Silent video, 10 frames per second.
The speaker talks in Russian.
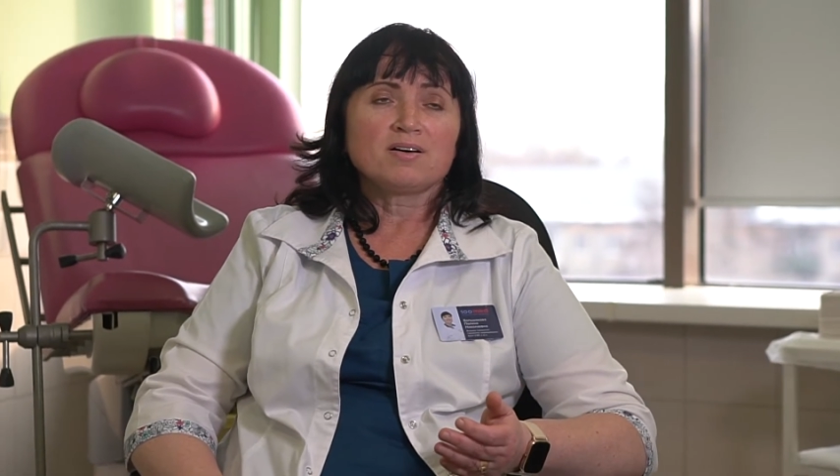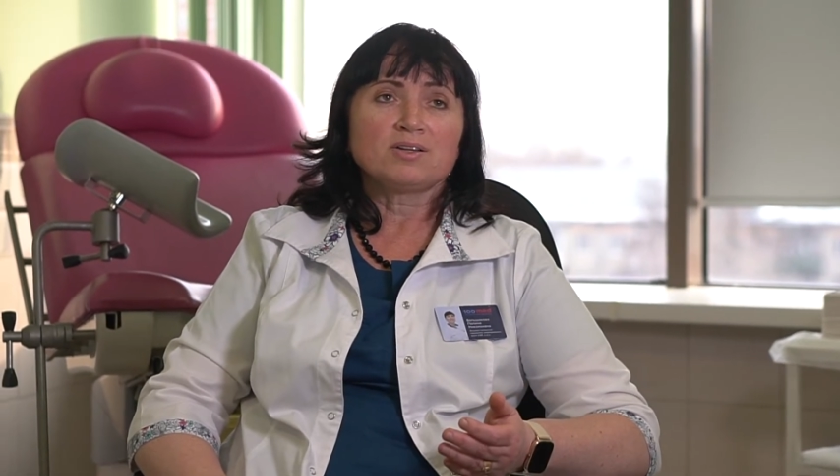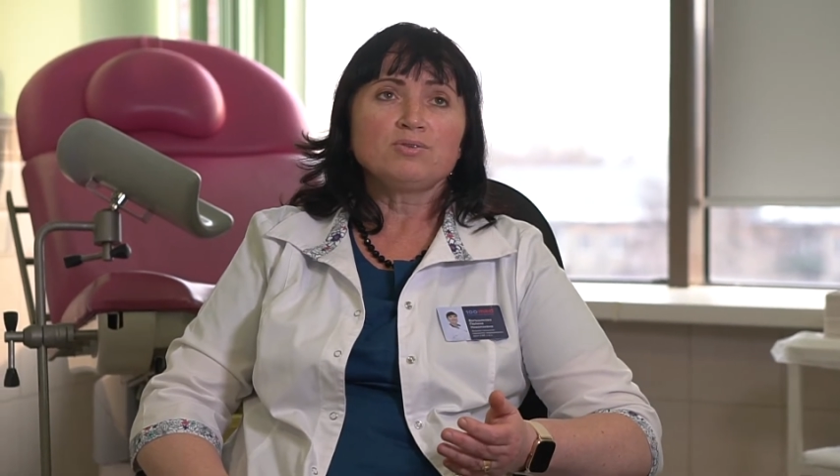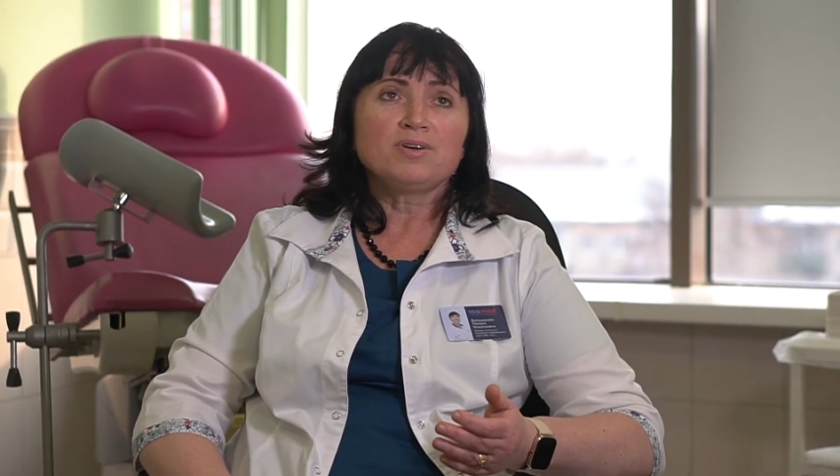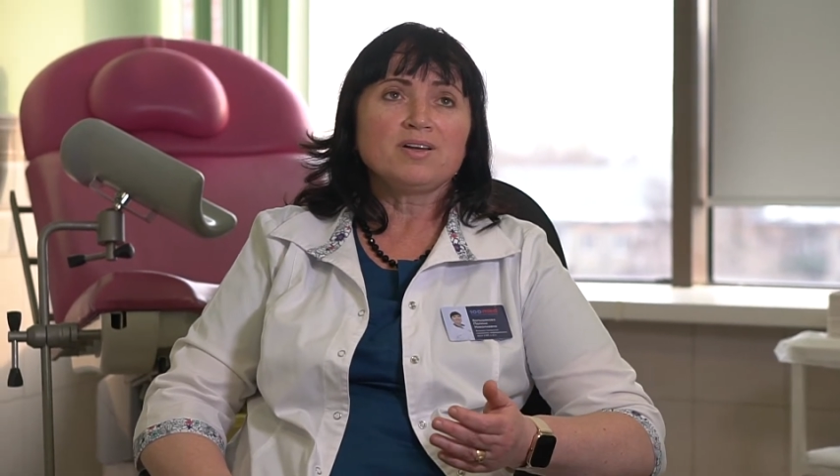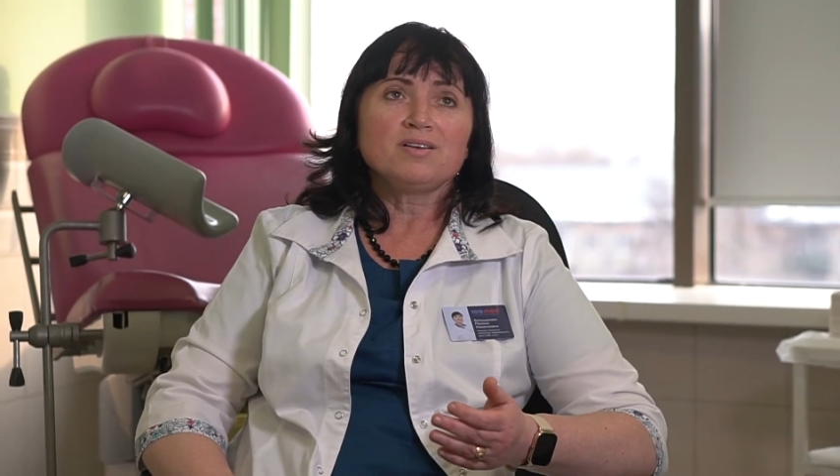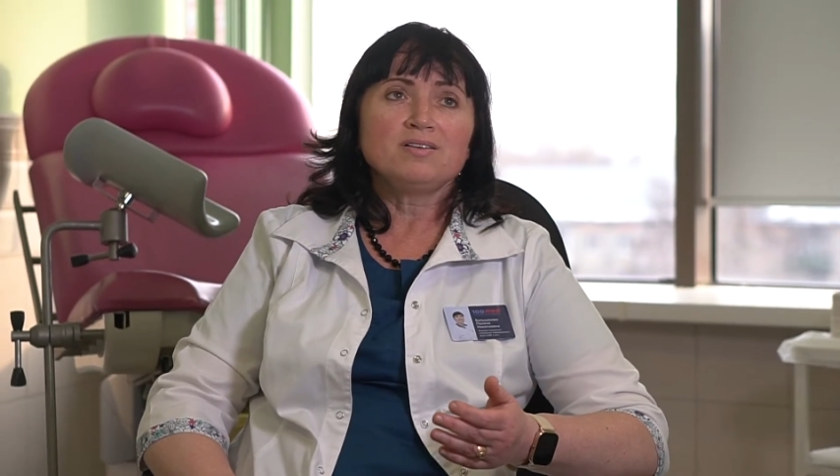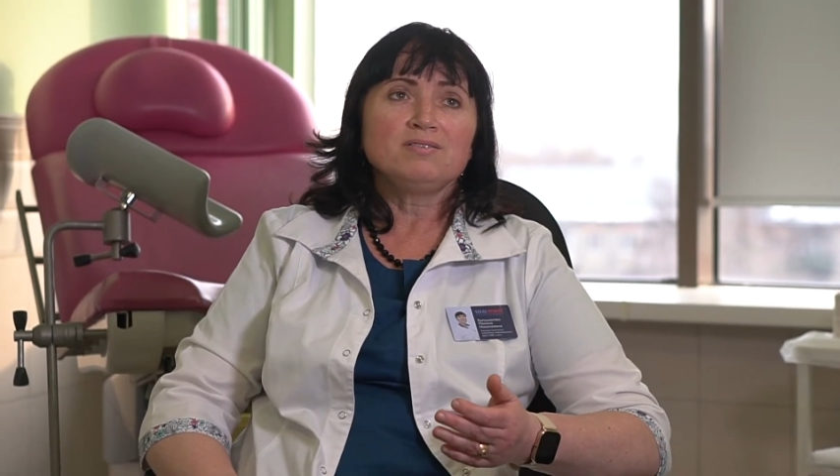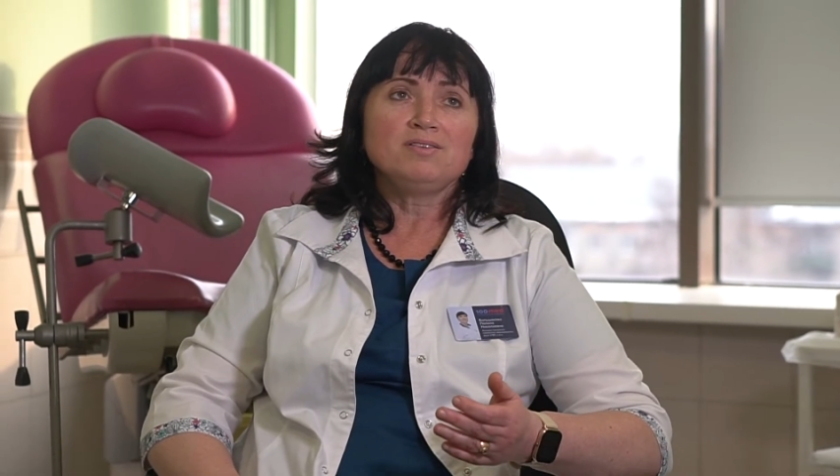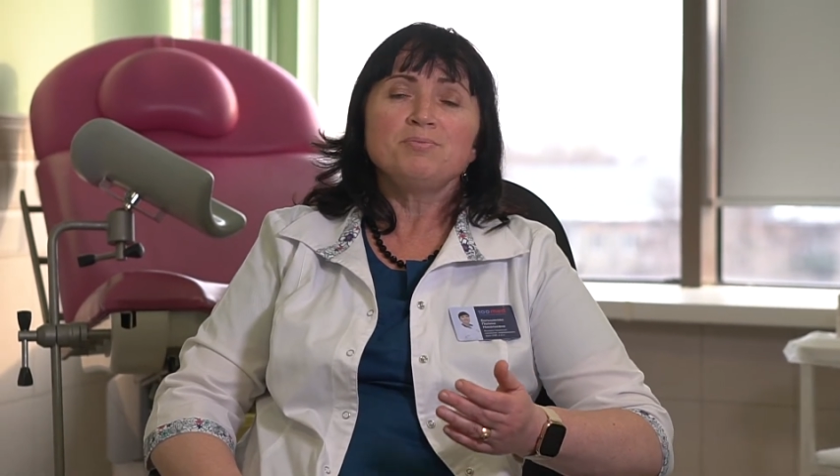
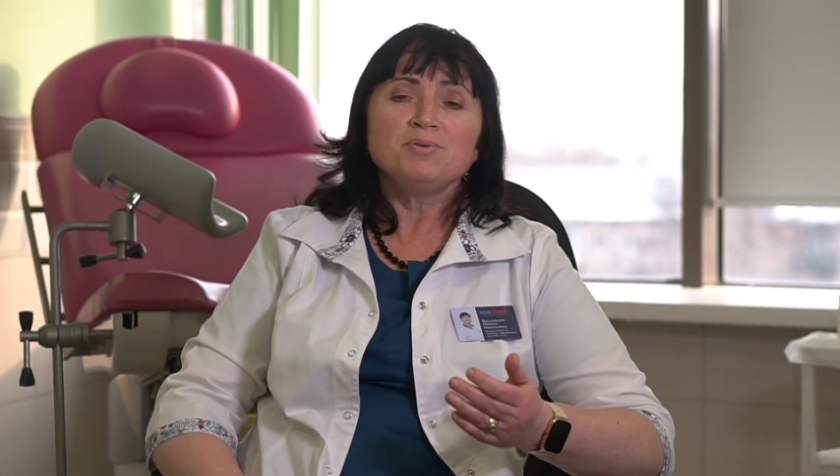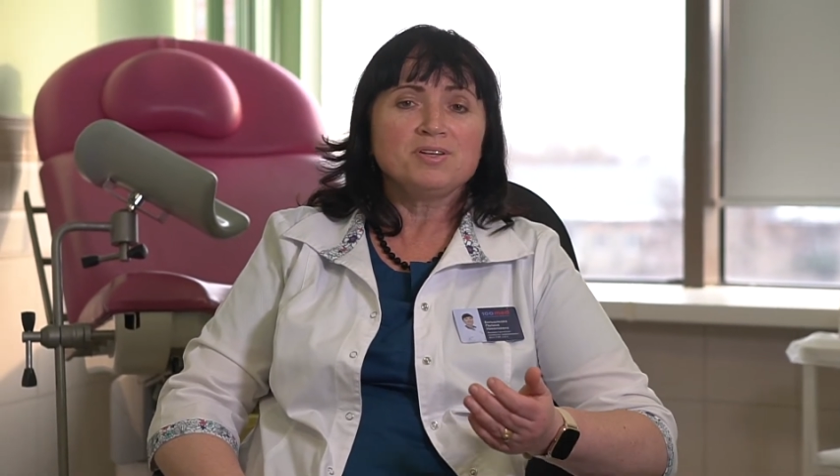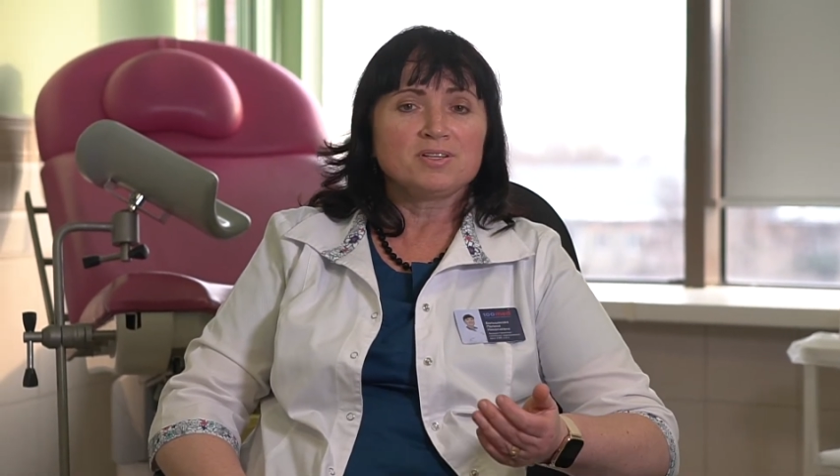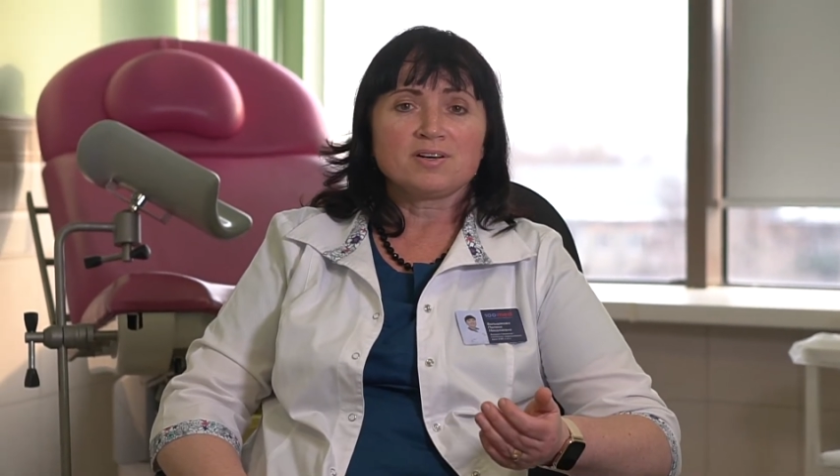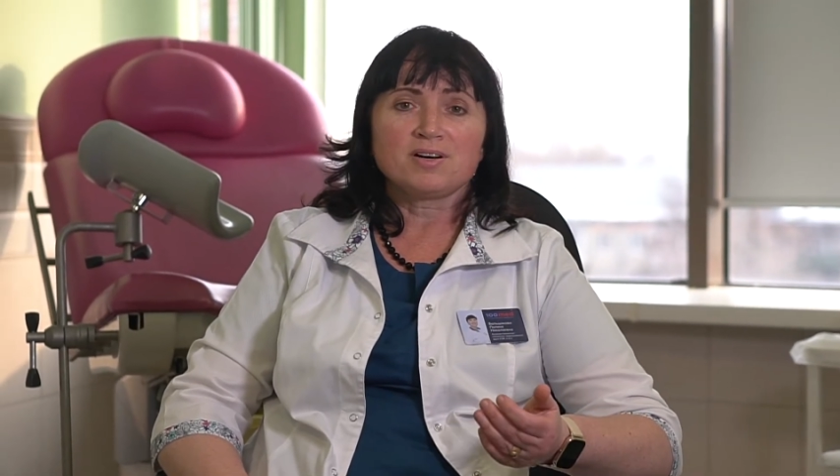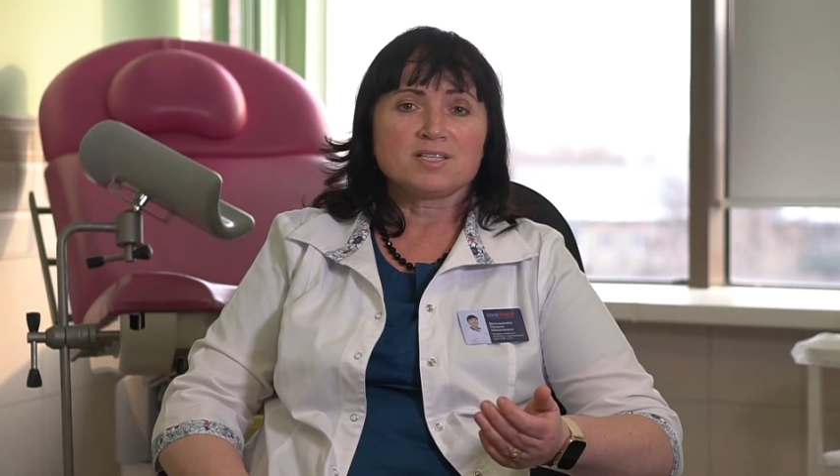которой не принято